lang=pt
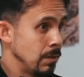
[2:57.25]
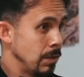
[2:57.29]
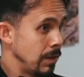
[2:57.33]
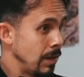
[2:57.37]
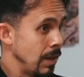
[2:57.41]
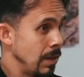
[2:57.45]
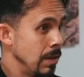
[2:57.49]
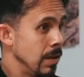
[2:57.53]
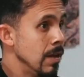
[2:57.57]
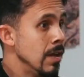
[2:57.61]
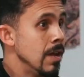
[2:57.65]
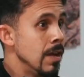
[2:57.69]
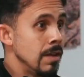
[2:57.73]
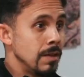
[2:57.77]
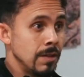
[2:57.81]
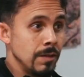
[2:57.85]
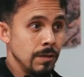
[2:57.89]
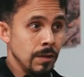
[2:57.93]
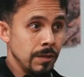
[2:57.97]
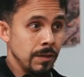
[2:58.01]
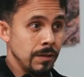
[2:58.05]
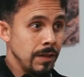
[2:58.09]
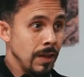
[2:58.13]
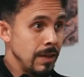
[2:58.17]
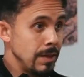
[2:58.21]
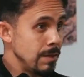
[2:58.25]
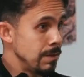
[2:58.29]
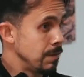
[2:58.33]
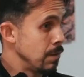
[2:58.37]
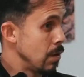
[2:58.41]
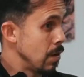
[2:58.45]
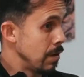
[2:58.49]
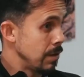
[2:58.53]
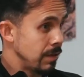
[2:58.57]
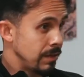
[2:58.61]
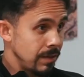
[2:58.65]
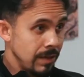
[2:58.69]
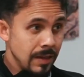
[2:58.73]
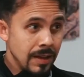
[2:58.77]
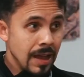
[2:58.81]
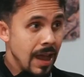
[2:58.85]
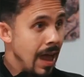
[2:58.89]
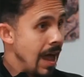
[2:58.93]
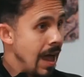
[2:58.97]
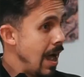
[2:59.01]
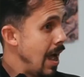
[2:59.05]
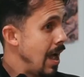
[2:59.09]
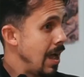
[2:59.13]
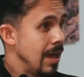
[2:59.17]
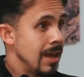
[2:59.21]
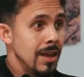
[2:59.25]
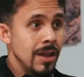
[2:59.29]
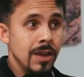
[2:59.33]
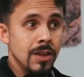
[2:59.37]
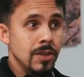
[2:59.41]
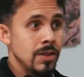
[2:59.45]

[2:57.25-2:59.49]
Você, se você divorciar,